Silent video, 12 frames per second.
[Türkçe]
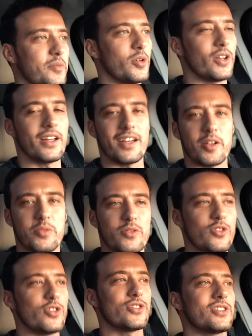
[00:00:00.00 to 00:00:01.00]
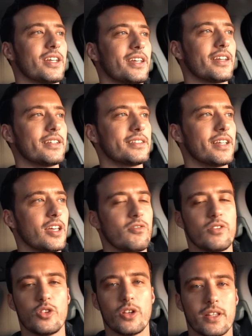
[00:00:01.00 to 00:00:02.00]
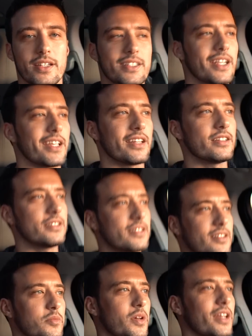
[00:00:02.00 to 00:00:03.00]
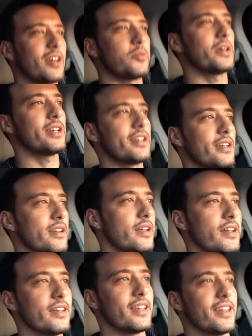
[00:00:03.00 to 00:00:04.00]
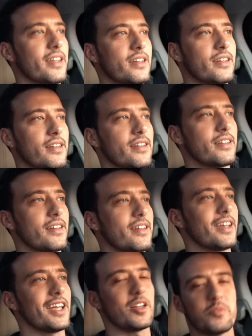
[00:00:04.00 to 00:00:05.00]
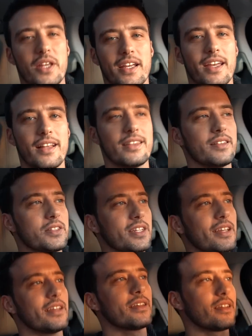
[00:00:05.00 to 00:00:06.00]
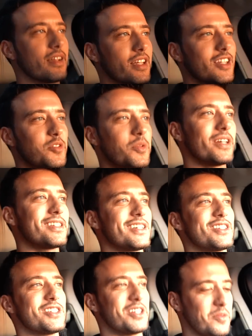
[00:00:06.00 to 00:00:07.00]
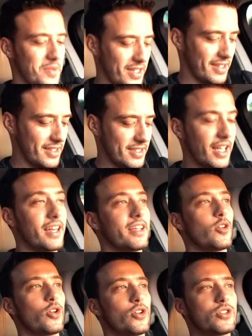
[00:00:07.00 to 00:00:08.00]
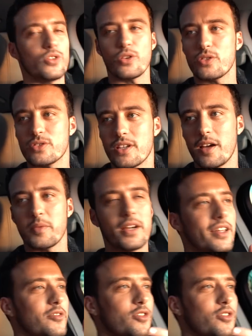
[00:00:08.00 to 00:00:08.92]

böyle araba videosu çekeriz, ev videoları çekeriz beraber. Yine elimden geldiğince katılmaya çalışacağım. Yani. Seninle görüşüyoruz ama hani